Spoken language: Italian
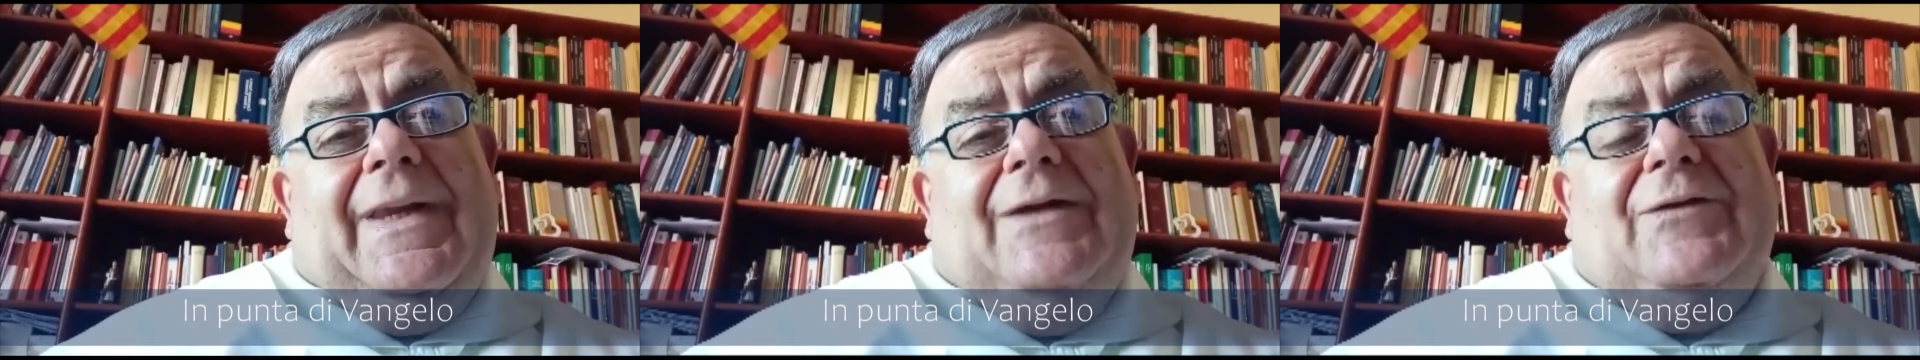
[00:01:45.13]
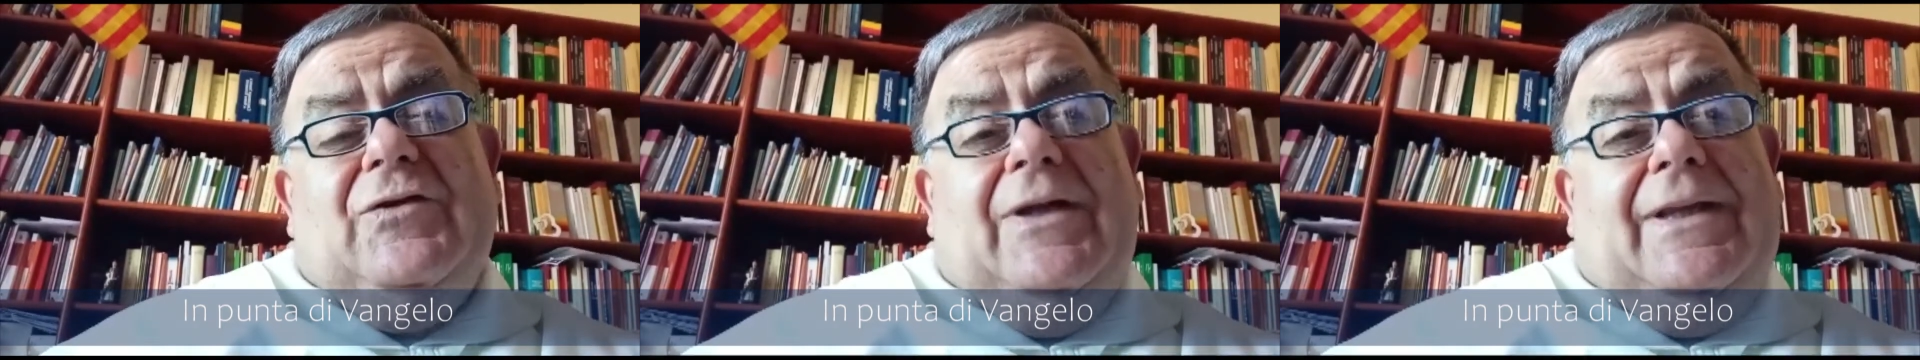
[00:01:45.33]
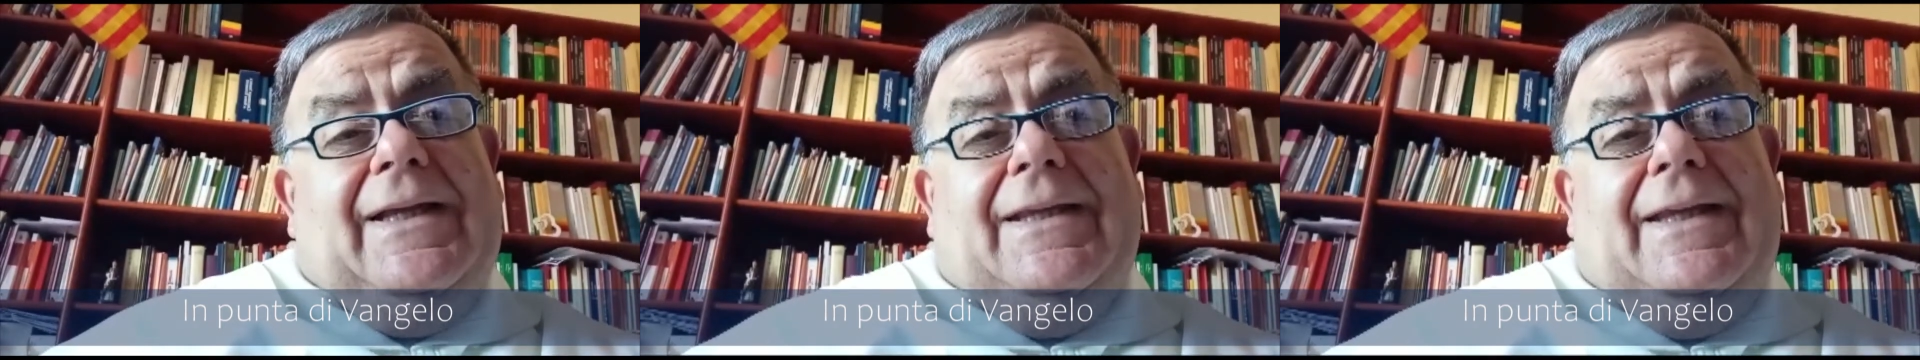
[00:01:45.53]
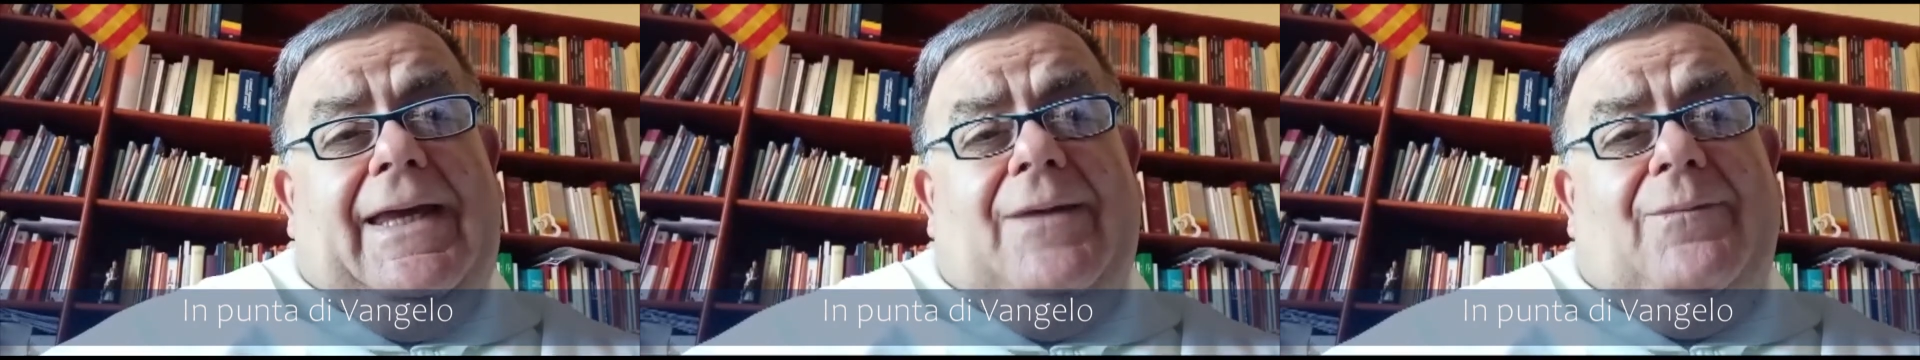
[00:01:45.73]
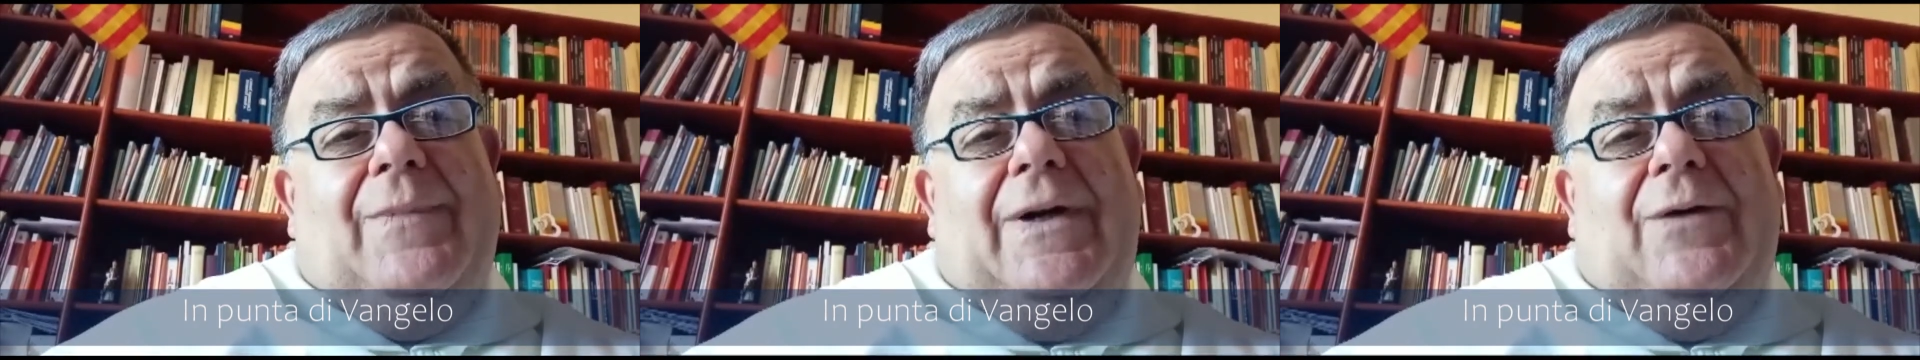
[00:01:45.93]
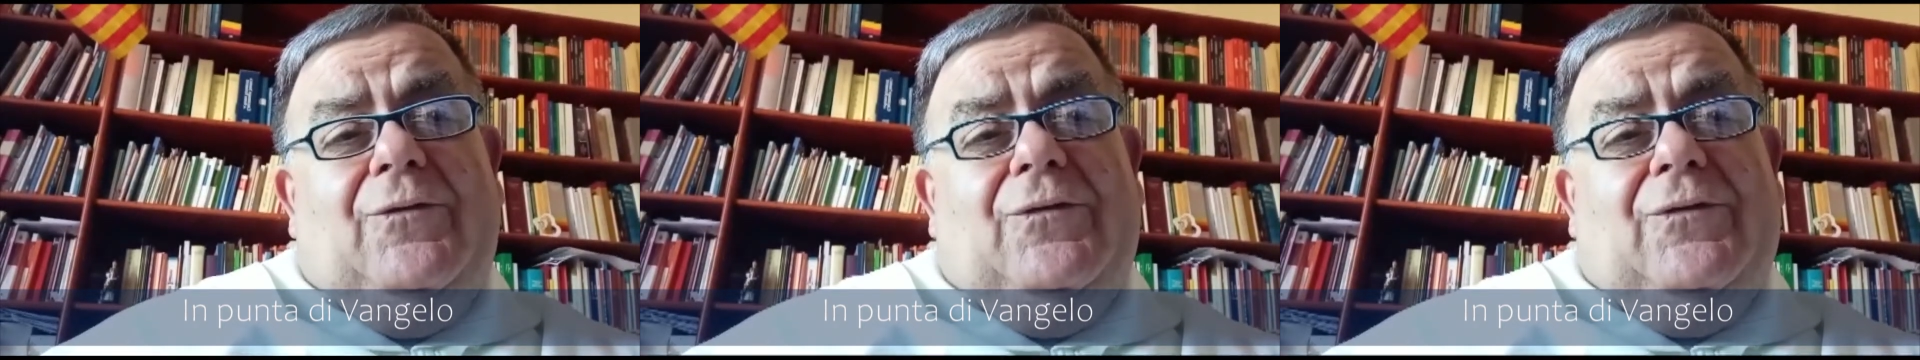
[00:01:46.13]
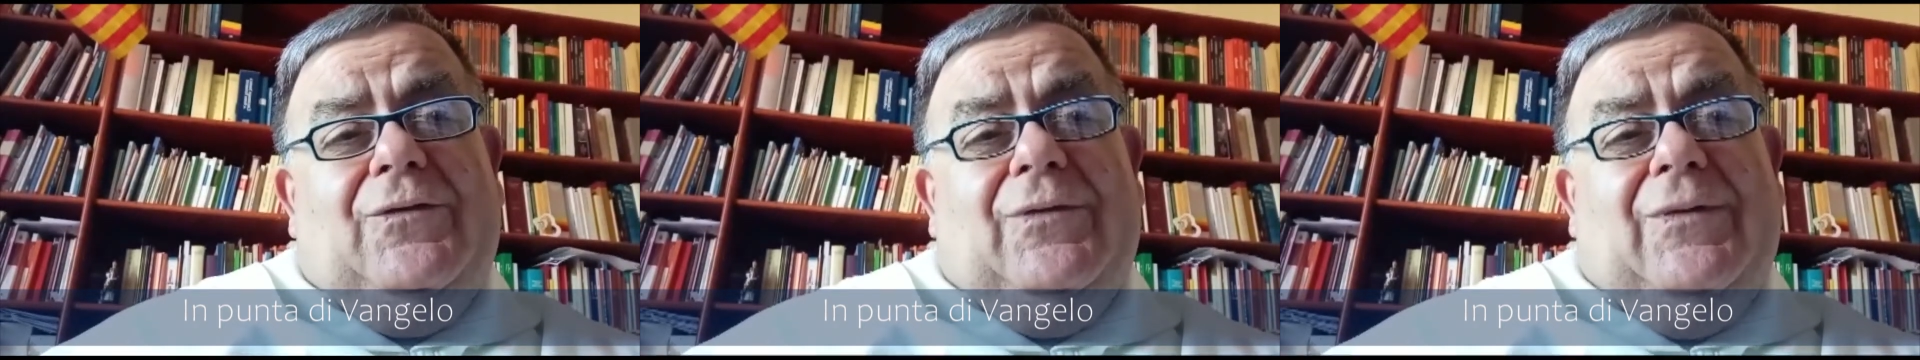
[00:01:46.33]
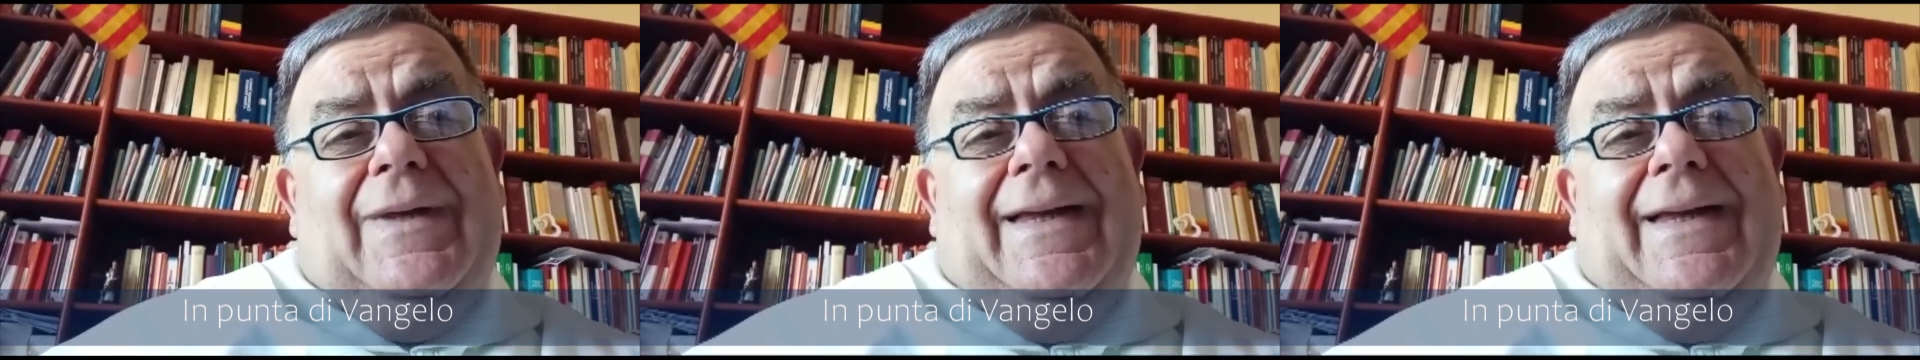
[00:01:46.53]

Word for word: cena di Emmaus